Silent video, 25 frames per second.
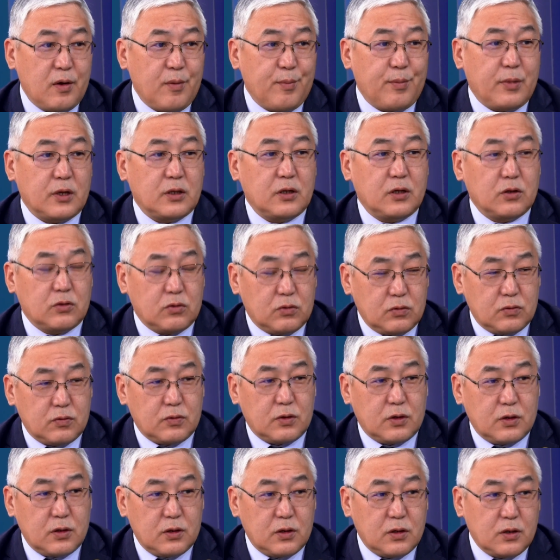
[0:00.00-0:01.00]

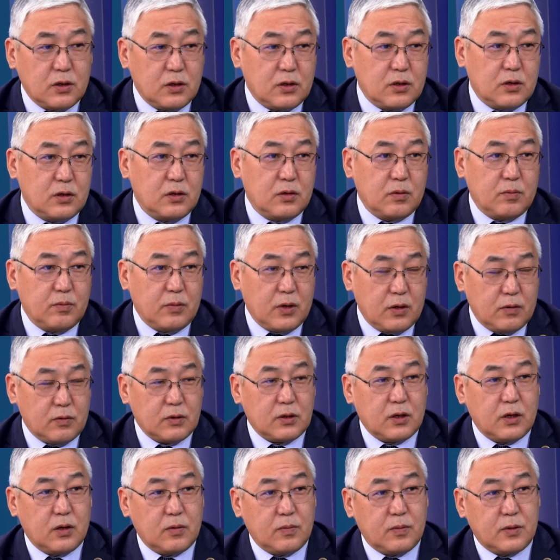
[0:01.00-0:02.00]
подготовки к
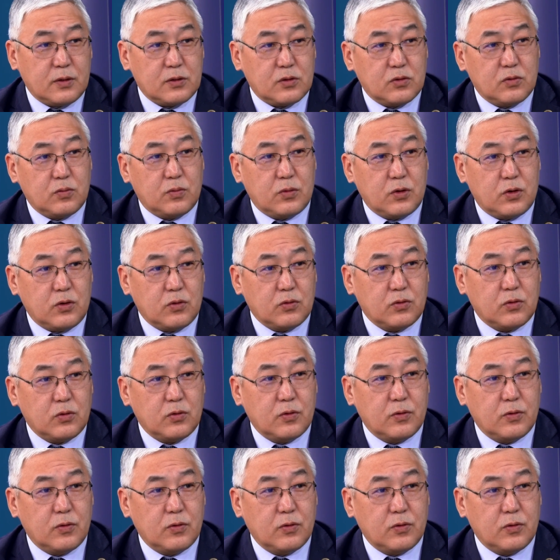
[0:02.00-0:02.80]
паводкоопасному периоду.